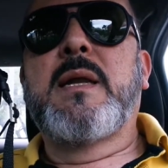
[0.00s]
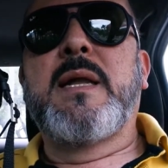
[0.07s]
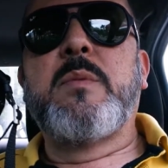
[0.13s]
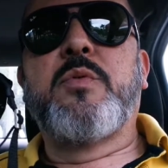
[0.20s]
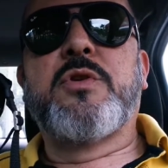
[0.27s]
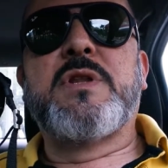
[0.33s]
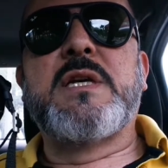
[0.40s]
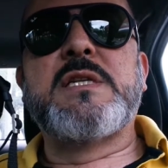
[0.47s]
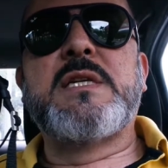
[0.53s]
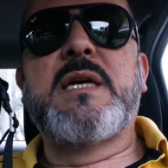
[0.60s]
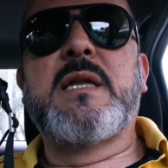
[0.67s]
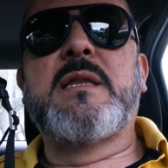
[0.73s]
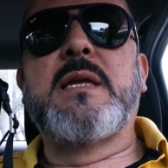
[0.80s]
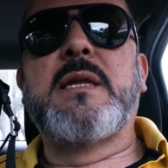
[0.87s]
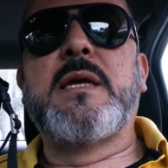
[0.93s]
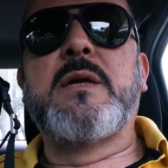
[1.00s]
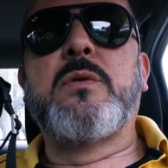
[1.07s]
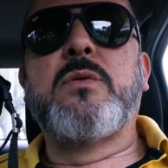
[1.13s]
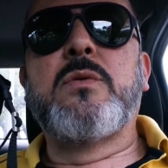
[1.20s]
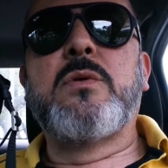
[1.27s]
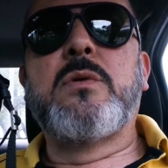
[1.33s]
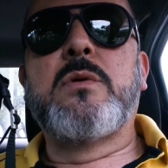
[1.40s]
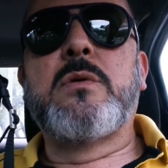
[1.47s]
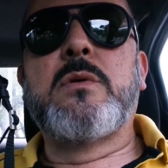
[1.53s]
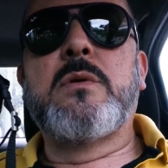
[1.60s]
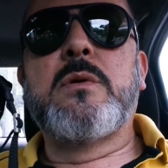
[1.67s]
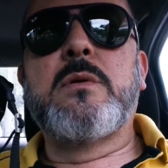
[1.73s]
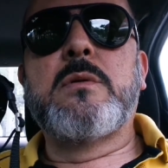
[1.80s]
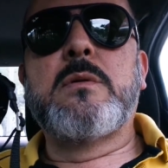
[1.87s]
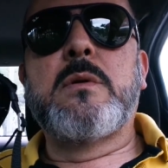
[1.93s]
la importancia de tener
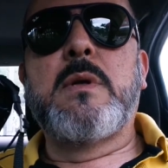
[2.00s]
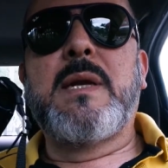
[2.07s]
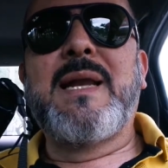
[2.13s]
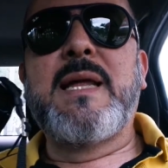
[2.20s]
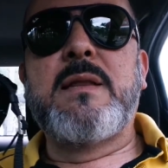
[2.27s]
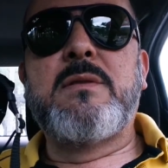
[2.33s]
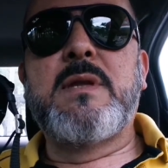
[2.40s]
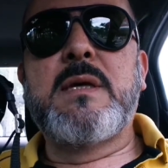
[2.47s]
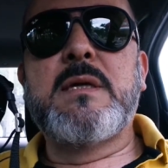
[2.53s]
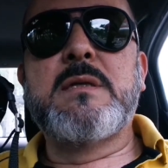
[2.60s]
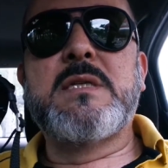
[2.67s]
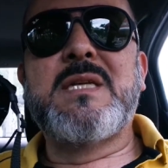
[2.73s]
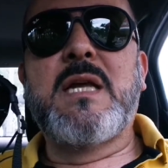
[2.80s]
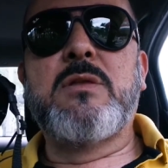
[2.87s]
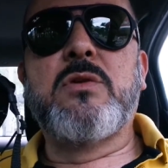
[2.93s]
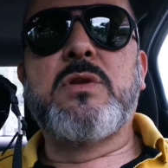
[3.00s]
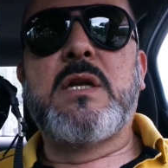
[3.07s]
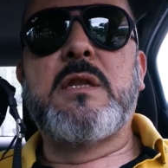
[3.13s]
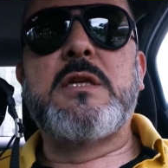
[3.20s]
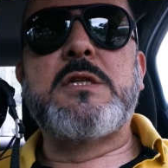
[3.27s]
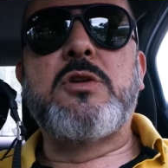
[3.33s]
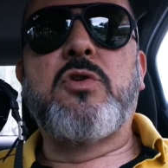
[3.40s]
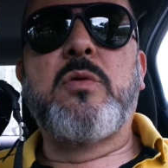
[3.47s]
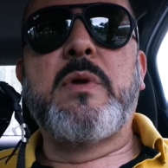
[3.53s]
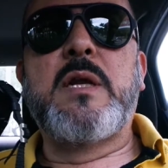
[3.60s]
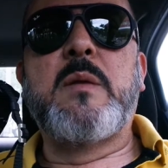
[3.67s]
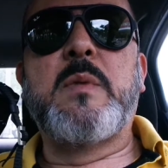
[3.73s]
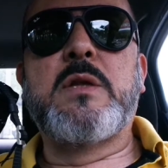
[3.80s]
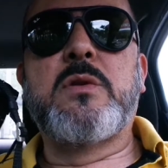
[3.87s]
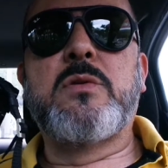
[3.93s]
un lente 135
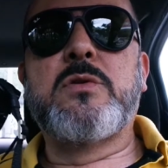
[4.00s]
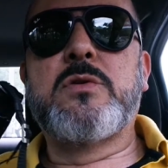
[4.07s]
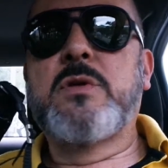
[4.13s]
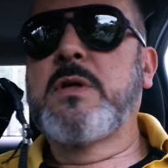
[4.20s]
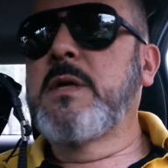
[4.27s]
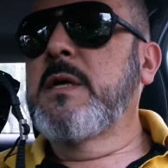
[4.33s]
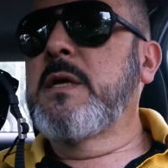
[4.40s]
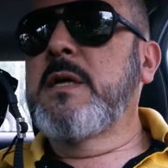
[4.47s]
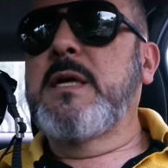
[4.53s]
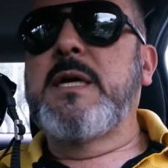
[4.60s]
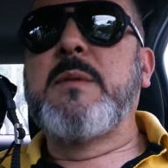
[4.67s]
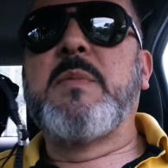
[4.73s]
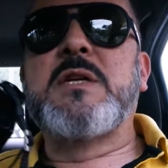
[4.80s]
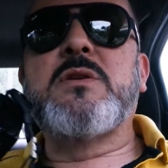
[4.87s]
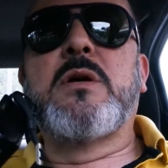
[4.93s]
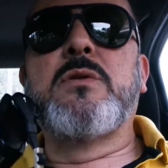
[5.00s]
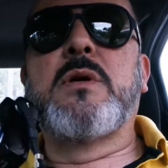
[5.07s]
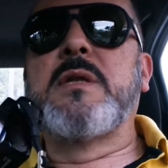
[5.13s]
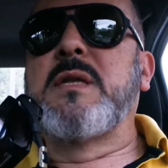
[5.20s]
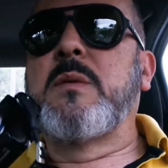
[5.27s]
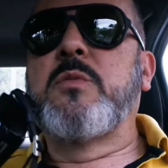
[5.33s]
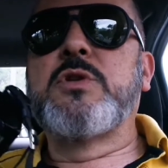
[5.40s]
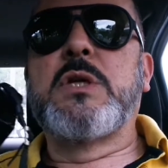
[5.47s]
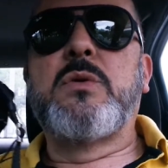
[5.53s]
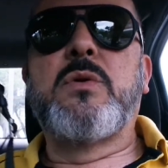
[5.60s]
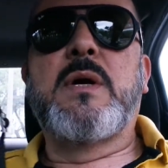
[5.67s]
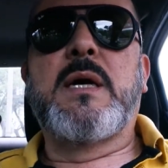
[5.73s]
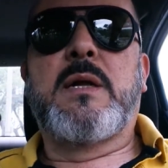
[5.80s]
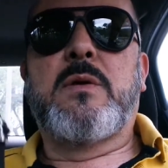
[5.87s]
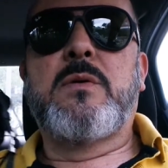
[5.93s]
milímetros y más cuando andamos en
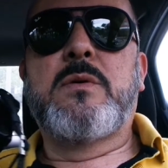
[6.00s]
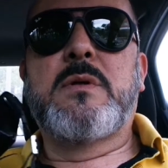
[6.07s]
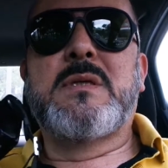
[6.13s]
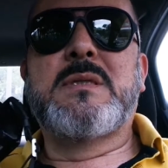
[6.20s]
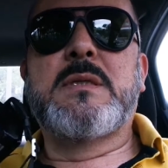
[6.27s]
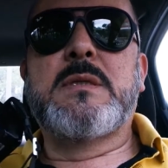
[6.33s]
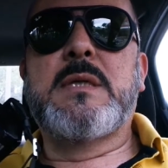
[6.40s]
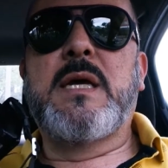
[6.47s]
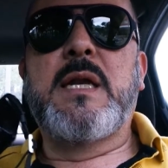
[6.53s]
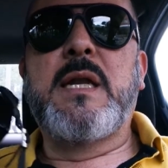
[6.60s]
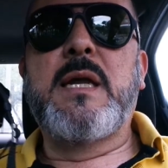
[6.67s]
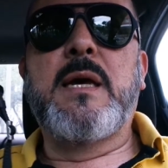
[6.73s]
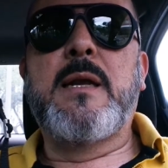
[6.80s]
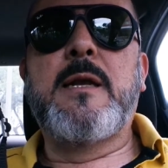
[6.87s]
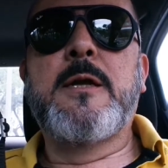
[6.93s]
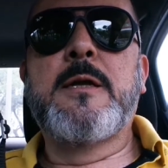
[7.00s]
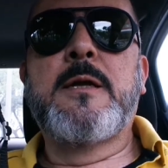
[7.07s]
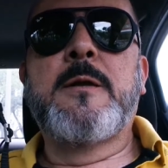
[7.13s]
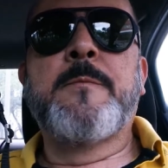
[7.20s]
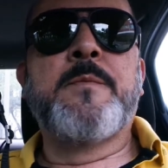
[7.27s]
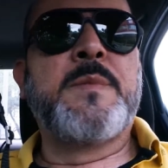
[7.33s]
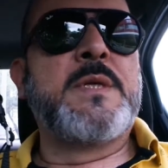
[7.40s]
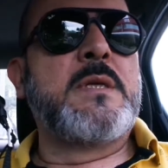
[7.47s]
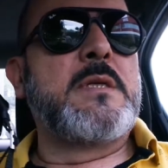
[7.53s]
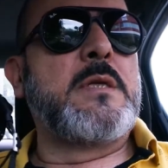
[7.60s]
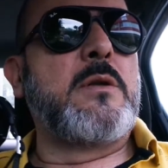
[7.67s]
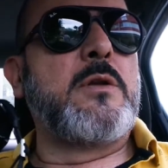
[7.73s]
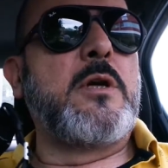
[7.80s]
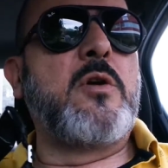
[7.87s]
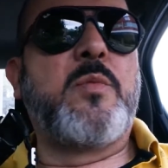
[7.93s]
un carro. Es genial.
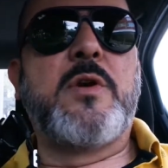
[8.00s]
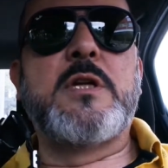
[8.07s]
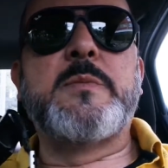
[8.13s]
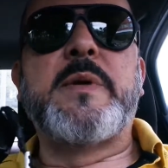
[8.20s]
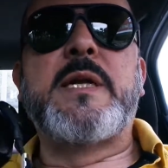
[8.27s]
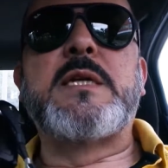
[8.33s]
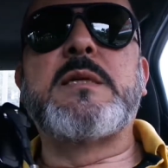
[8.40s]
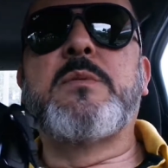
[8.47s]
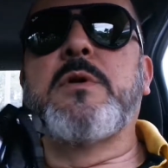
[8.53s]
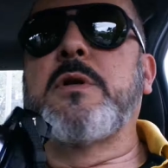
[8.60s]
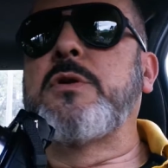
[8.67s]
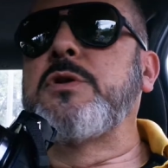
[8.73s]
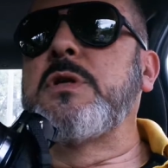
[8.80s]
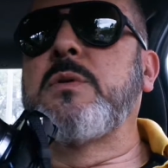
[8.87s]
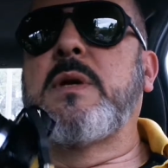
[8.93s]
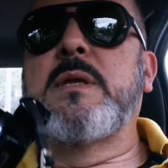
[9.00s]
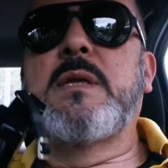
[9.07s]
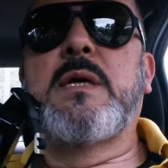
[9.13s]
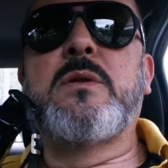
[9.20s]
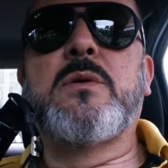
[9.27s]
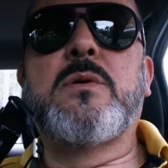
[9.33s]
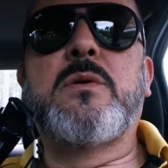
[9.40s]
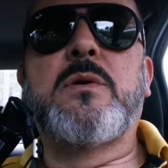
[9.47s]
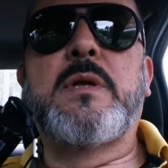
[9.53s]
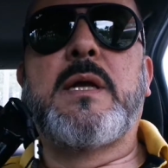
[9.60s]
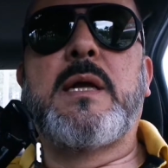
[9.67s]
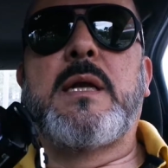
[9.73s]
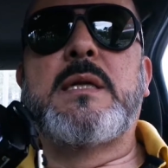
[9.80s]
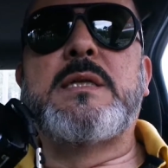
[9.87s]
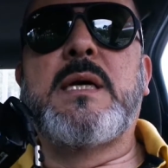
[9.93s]
Se lo digo por experiencia porque yo llevo andando con
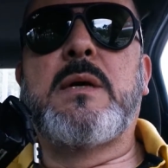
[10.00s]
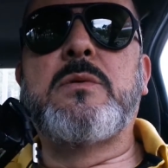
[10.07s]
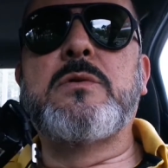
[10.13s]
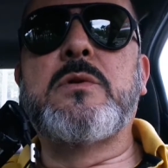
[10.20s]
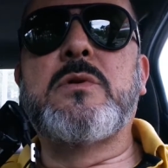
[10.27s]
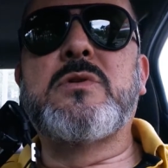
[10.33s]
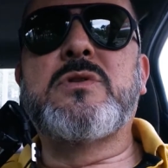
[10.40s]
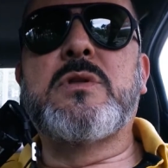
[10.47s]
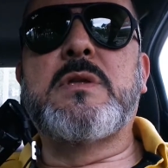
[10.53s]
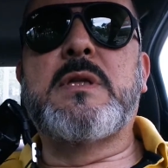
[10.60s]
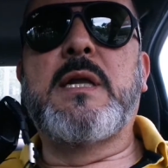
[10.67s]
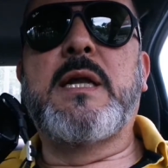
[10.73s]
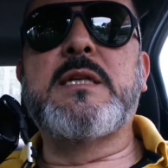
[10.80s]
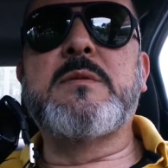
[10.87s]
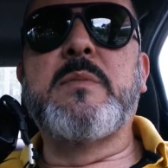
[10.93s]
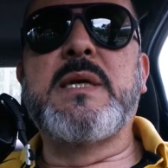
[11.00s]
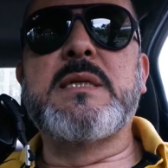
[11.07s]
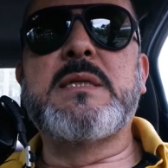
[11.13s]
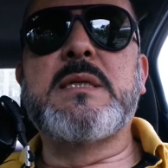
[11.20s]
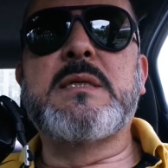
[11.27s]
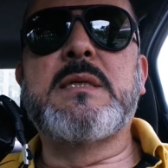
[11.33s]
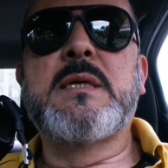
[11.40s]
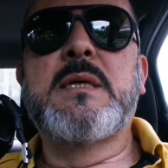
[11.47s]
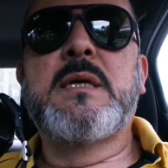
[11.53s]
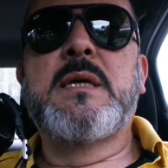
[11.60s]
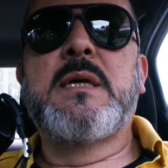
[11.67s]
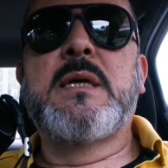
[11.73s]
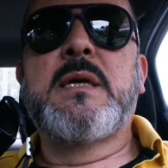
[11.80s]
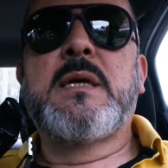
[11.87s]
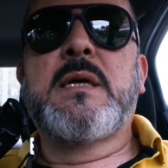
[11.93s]
él ya unos tres meses
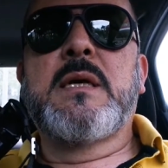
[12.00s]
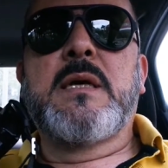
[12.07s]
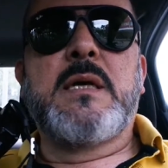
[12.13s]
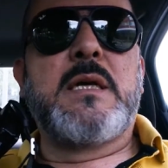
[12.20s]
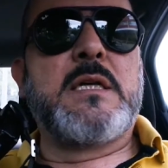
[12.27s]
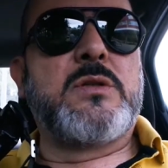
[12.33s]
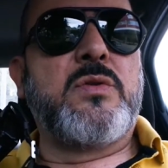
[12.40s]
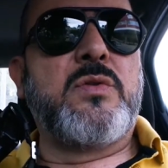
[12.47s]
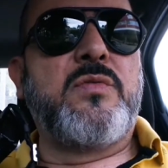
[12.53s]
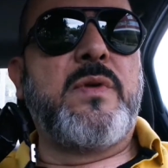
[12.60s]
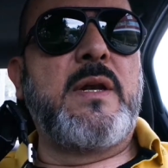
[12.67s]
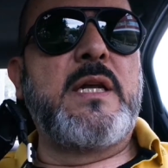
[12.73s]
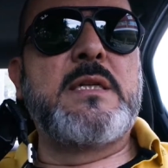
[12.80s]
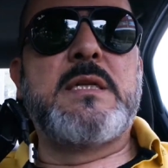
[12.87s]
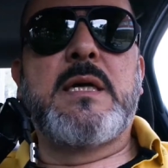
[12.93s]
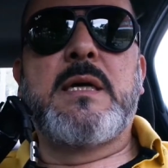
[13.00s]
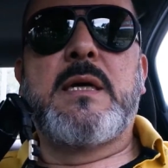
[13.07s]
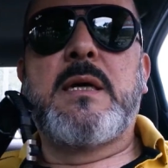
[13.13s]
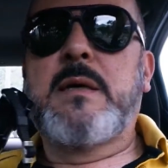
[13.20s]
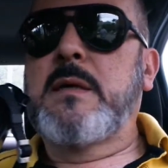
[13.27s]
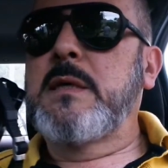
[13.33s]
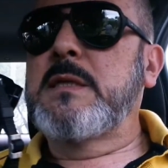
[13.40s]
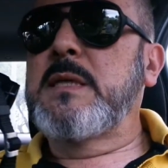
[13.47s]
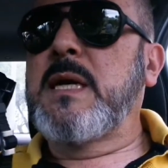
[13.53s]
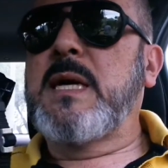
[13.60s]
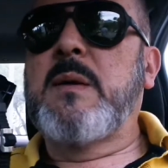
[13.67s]
y estoy feliz. Eh, esta